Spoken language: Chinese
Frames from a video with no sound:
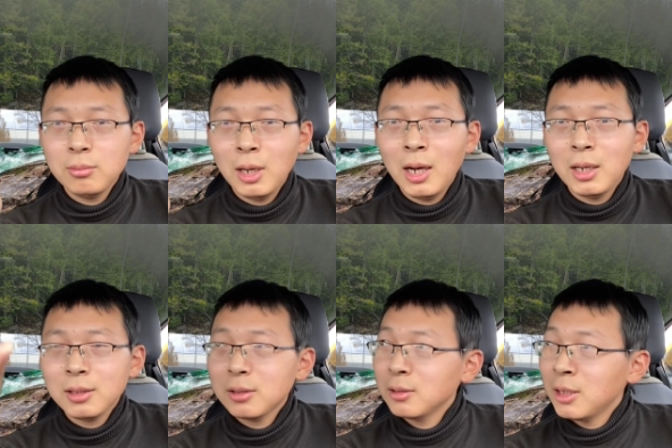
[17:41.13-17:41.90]
啊，
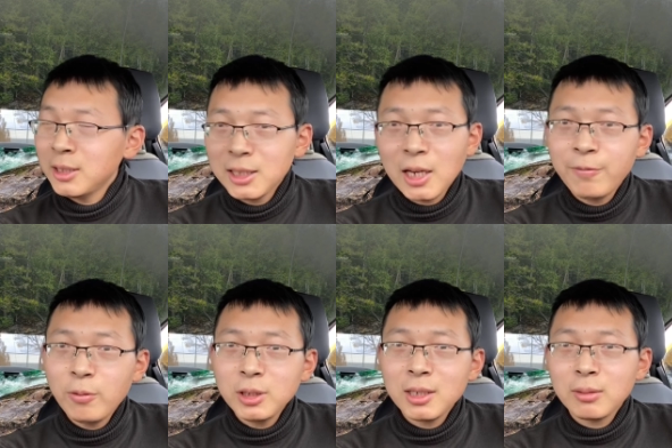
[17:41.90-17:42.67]
人家带
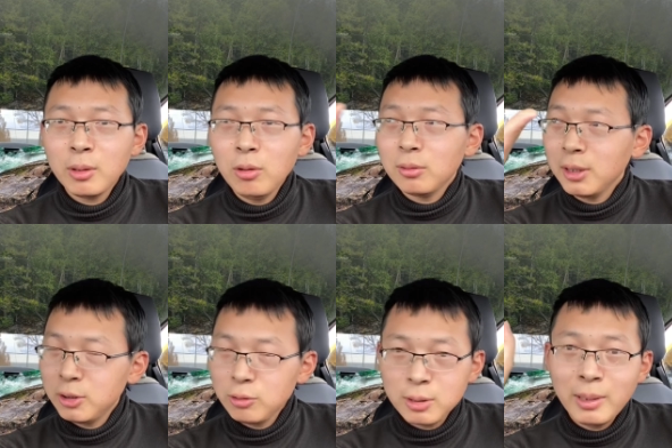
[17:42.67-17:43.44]
风向怎么弄你
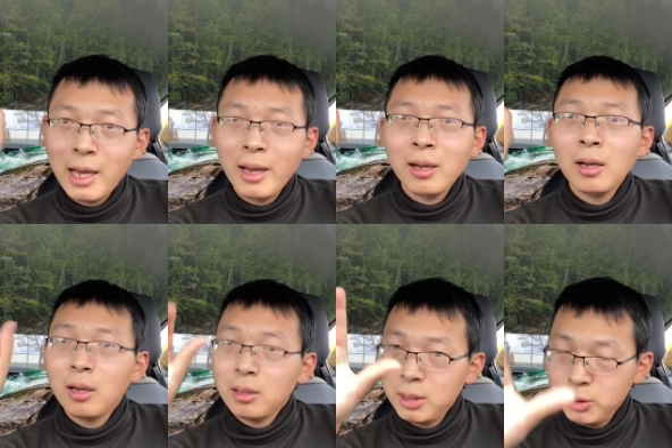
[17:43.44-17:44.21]
就怎么来，
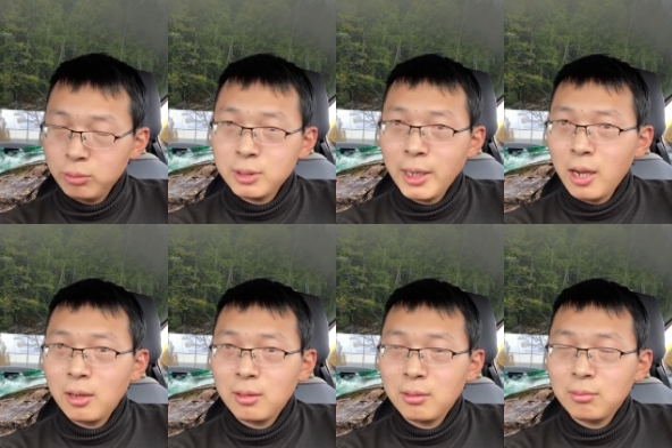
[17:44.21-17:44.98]
你就是这样
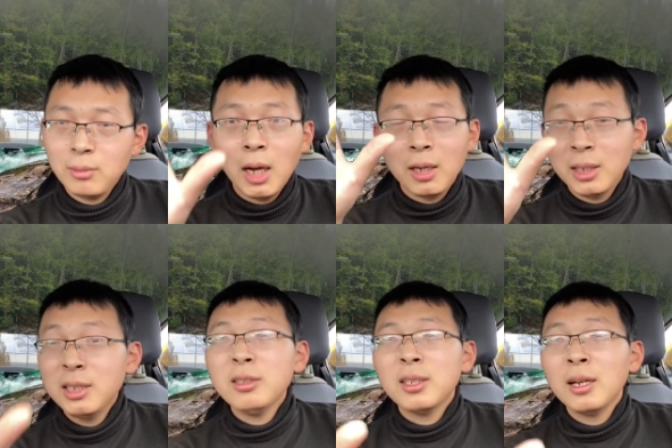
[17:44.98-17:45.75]
啊！你
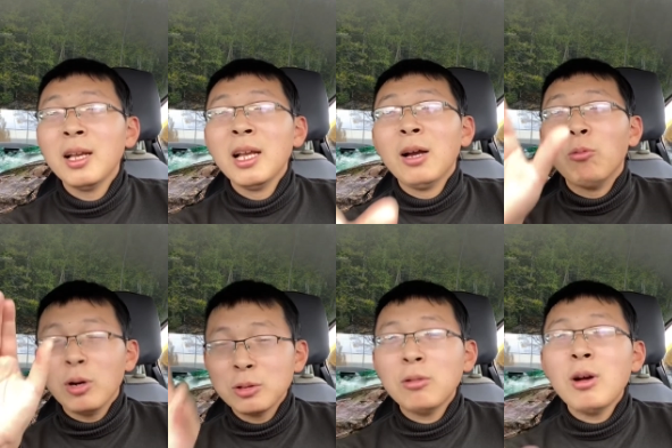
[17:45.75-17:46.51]
就人
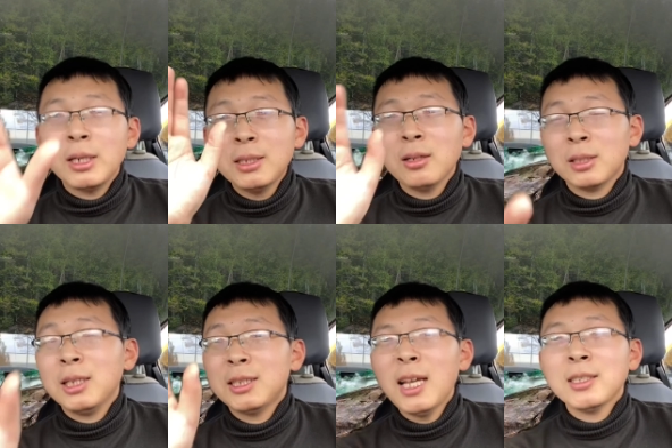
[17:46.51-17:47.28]
我说过，你这第
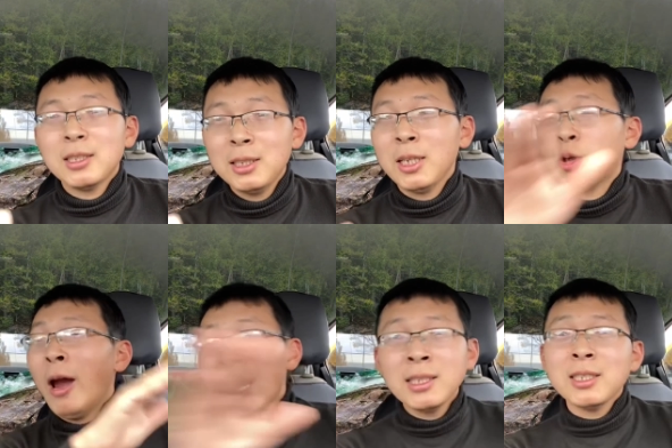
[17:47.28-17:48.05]
三世界全
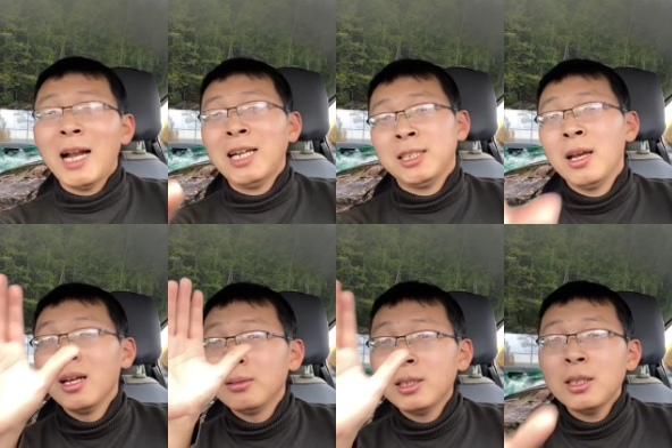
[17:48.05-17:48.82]
是垃圾，
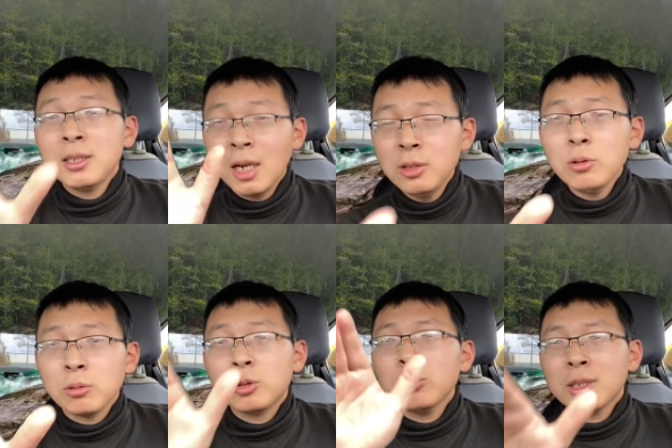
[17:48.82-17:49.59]
你这人种
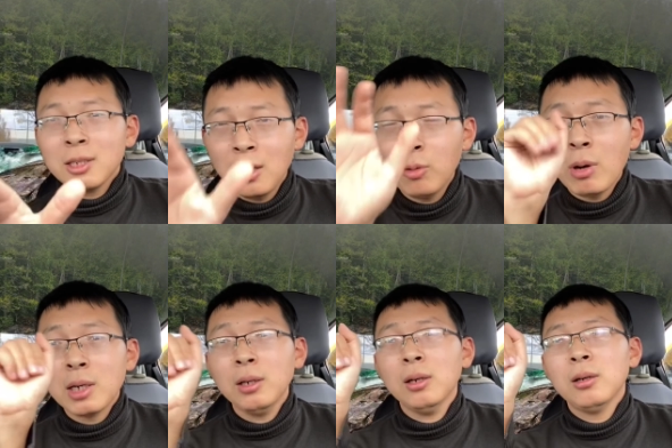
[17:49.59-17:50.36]
就适合文
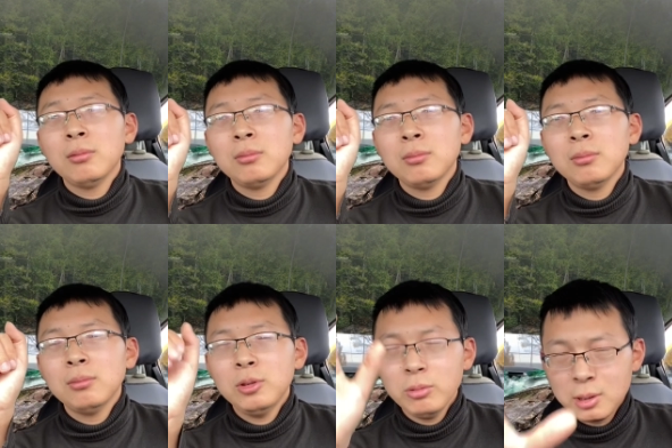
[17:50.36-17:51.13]
革，
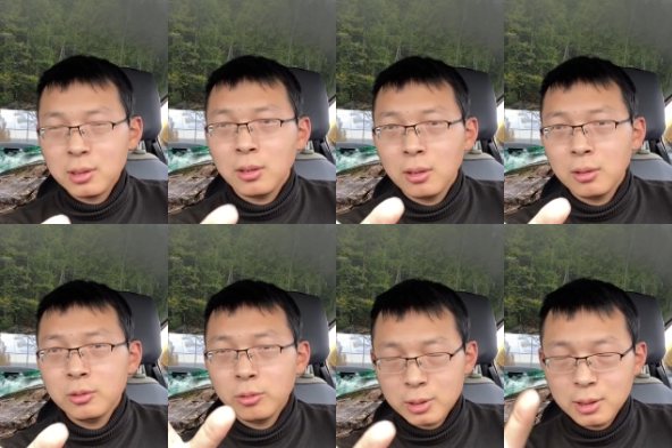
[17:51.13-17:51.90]
就适合
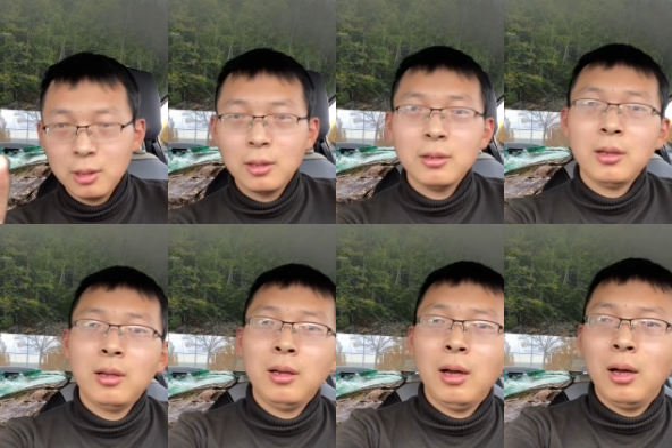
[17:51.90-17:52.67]
就适合
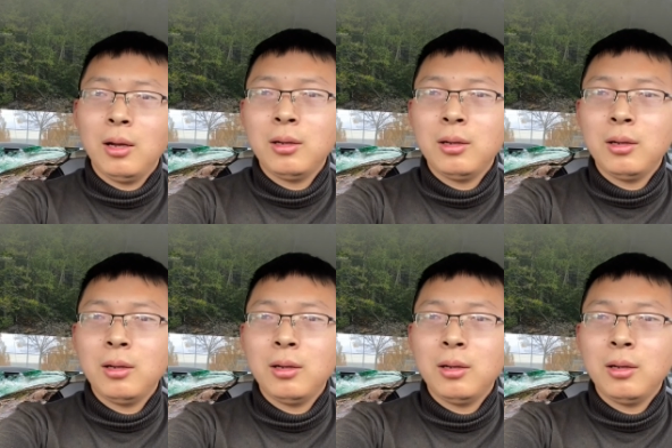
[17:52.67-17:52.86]
啊！